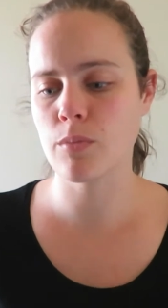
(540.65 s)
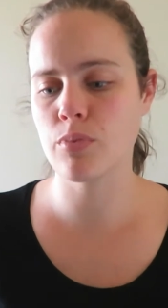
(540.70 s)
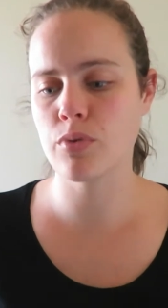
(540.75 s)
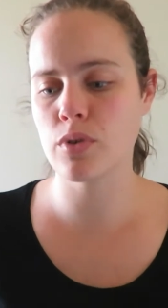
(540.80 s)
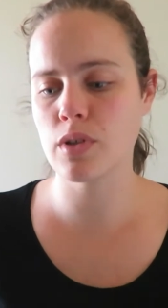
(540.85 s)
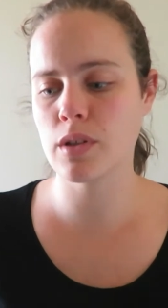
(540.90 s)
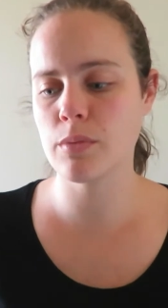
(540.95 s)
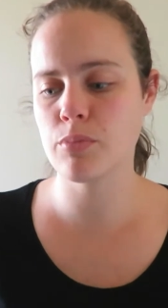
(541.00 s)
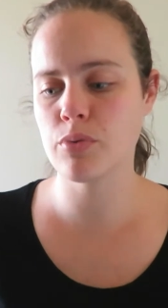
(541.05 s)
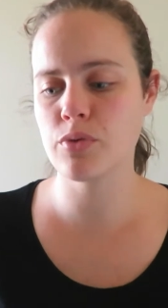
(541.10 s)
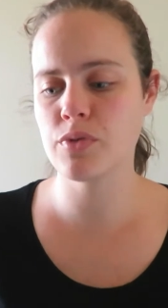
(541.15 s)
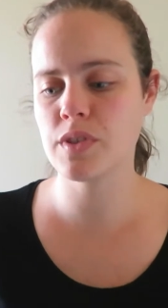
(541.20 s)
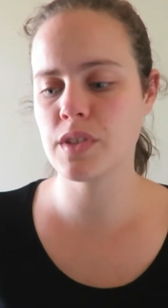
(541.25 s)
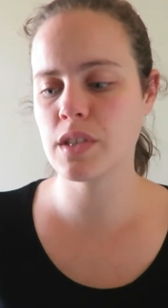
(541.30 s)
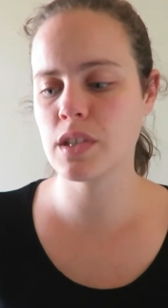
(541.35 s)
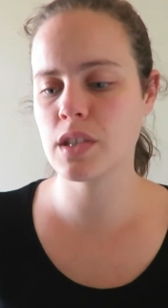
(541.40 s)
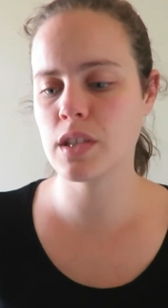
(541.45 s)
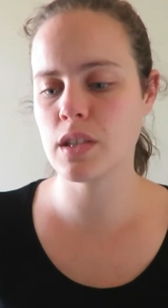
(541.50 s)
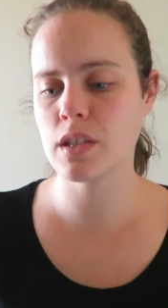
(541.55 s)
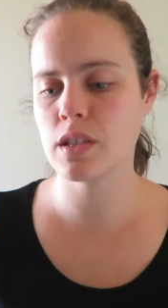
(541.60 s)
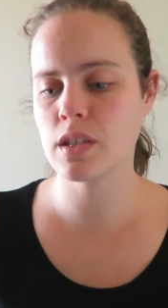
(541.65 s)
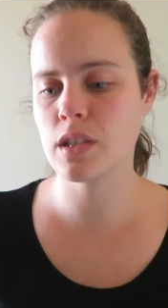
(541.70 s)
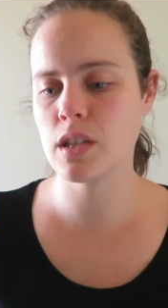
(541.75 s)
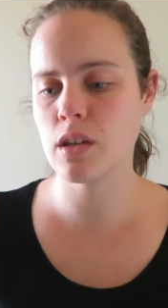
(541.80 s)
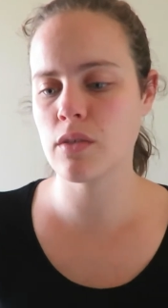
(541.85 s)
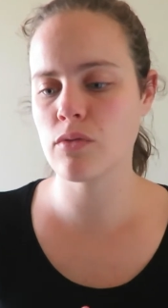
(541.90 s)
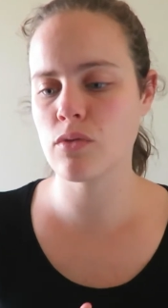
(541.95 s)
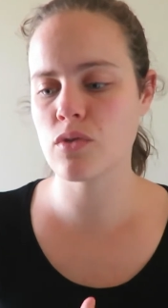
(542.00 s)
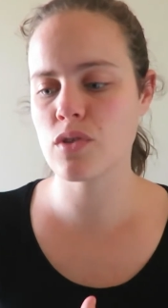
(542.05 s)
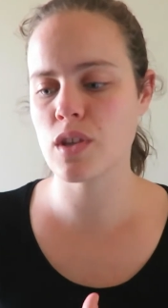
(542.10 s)
pour les petits qui, qui
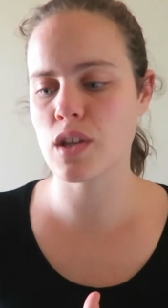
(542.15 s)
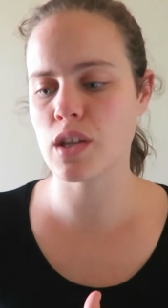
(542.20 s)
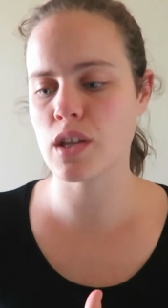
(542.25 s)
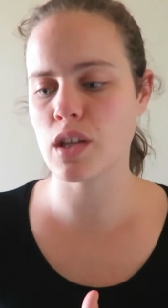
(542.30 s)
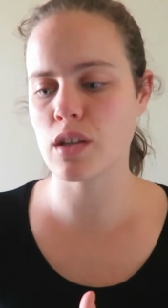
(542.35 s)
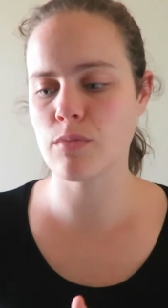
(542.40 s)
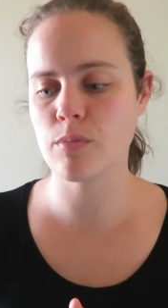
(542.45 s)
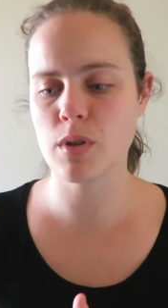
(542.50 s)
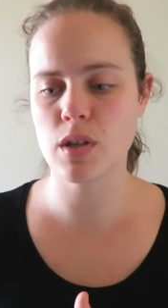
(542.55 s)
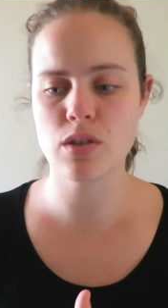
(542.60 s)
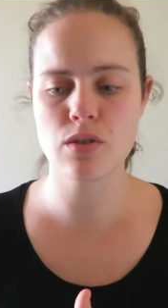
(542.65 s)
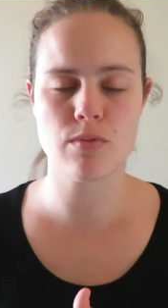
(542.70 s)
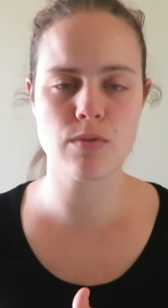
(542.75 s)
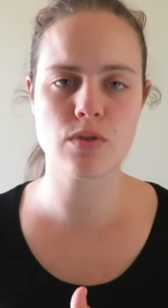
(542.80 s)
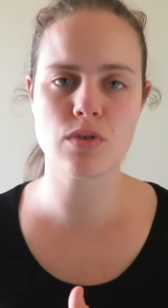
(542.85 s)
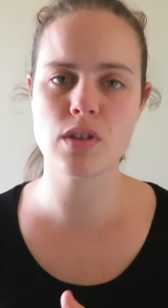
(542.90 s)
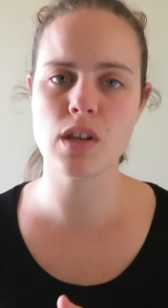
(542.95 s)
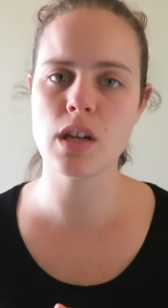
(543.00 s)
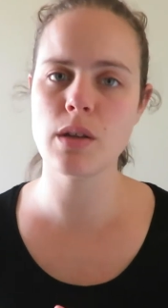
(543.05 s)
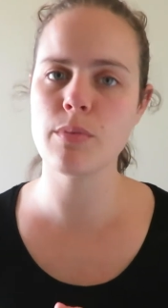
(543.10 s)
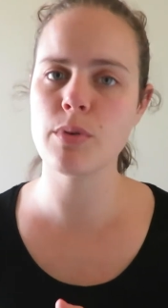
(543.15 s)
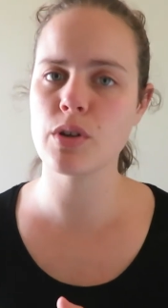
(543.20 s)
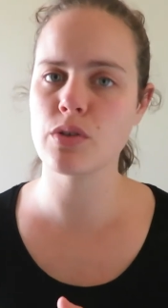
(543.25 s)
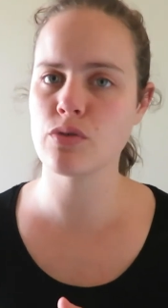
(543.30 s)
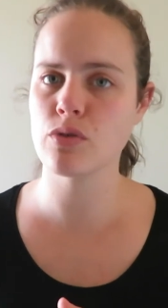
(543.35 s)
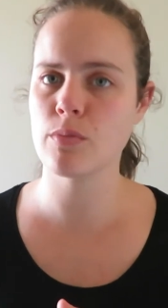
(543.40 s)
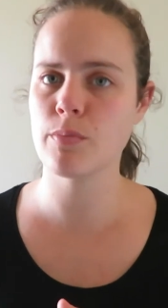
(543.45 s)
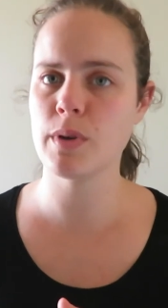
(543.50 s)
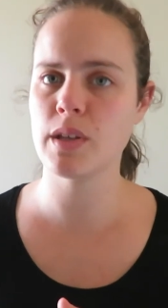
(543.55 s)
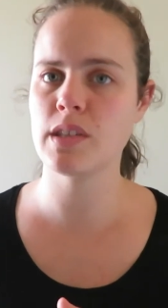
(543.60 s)
avancent à quatre pattes je pense que ça les
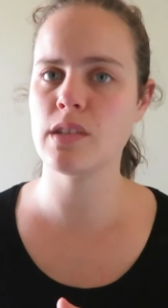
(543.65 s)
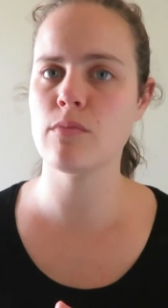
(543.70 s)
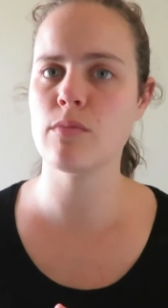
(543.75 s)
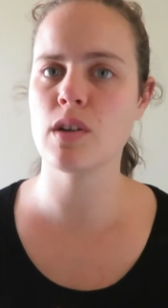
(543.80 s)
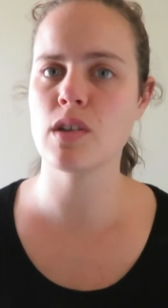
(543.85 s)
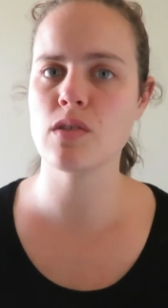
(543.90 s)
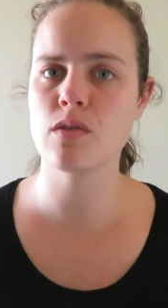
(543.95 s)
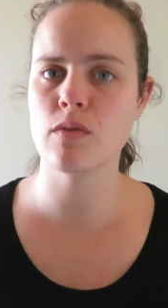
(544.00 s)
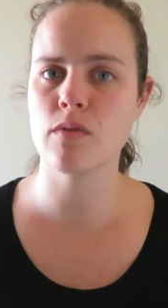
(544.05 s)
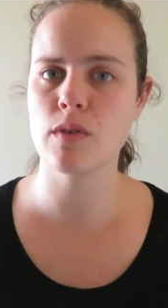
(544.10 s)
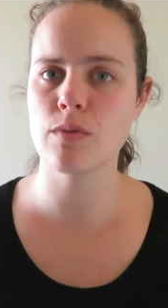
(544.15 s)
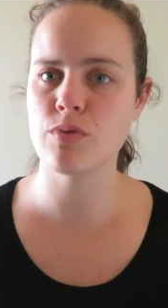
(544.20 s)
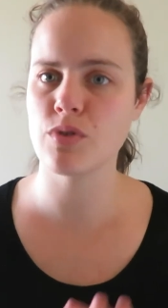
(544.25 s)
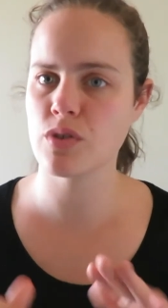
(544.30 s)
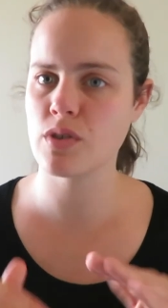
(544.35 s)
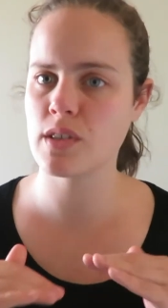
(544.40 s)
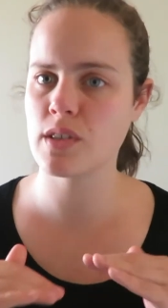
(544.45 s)
perturbe pas des masses en fait parce